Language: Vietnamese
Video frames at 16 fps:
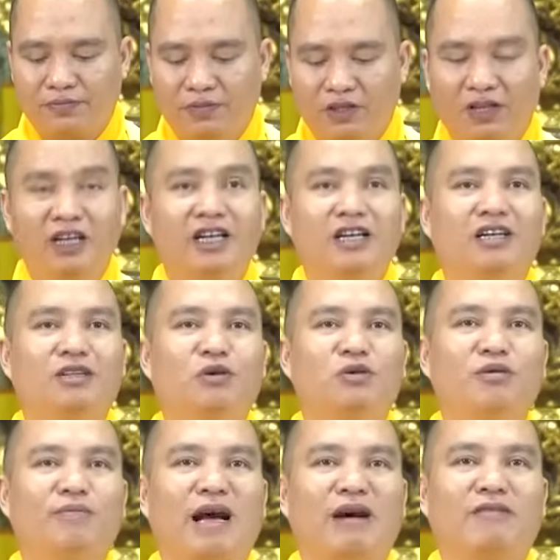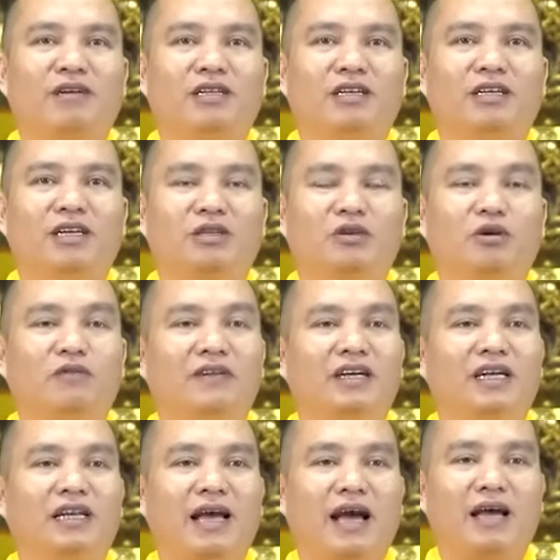Cho nên là tôi mới bảo Phật tử này thôi
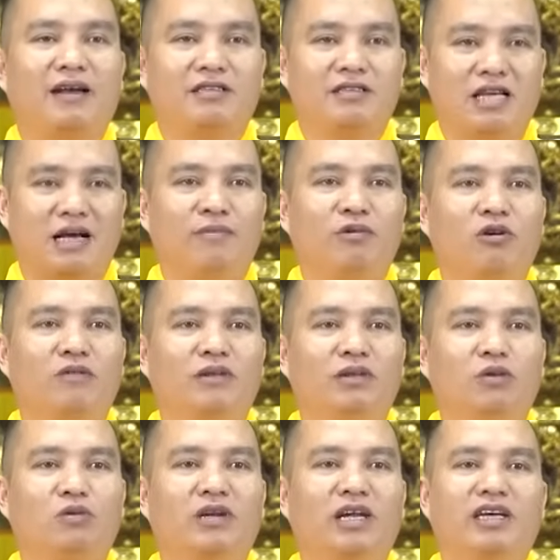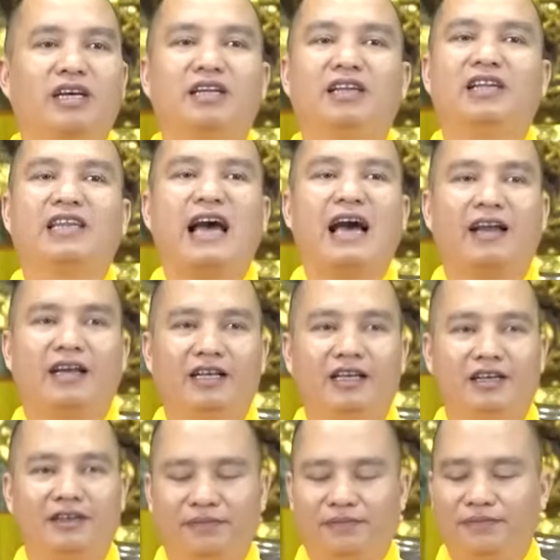về lại sám hối và tụng lại kinh Địa Tạng đi.
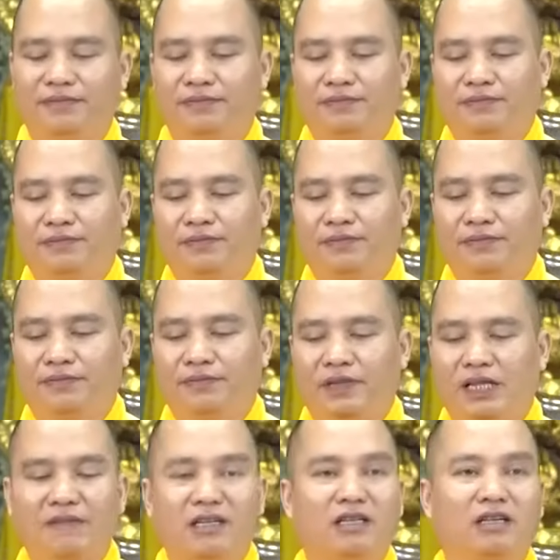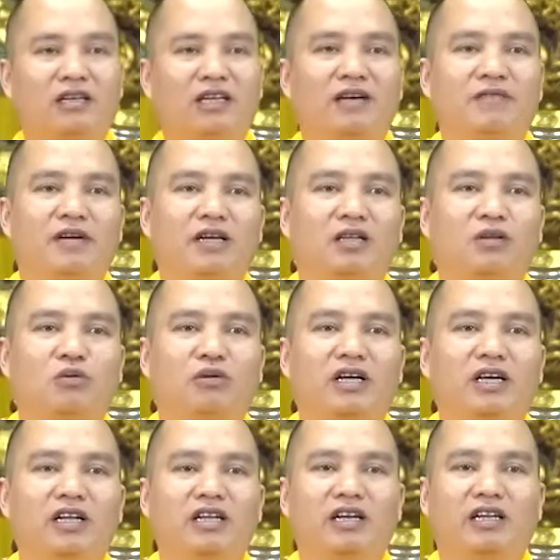Thế Phật tử này về tụng
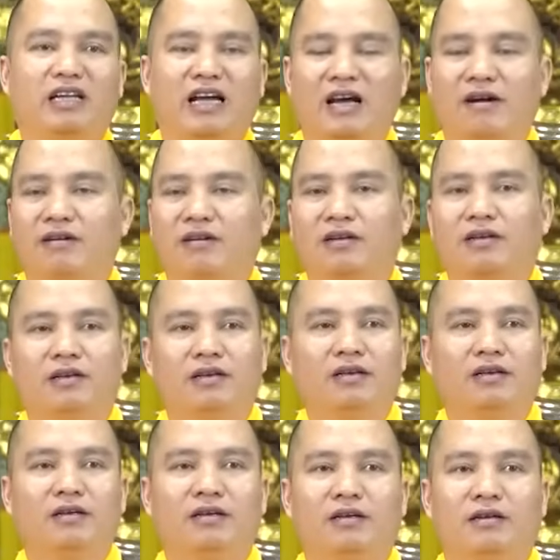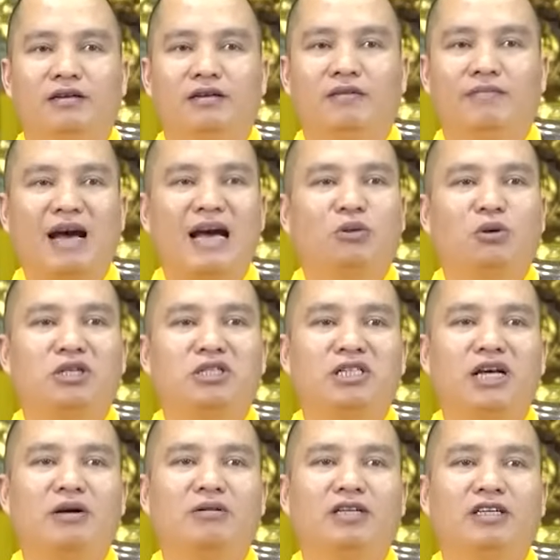lại kinh Địa Tạng 3 tuần
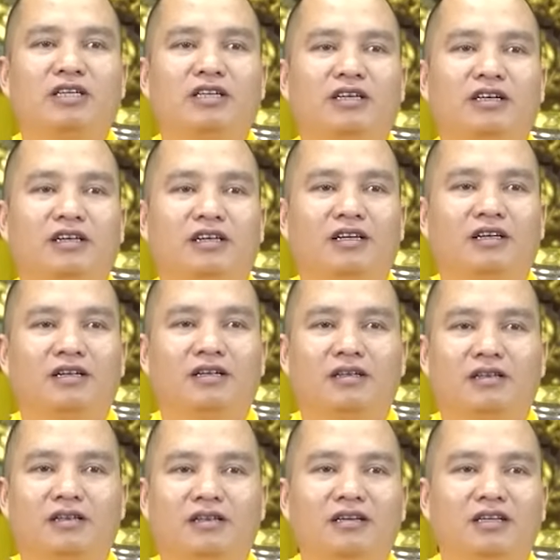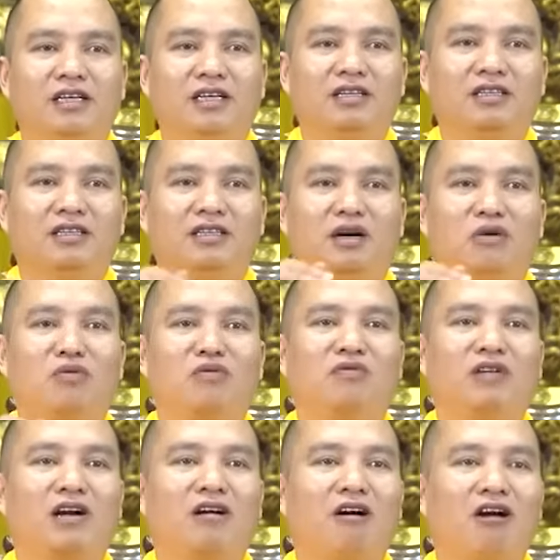sau thì tự nhiên chồng
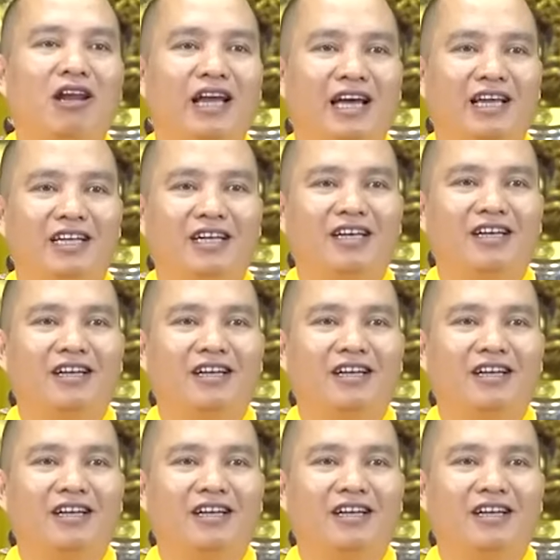và con lại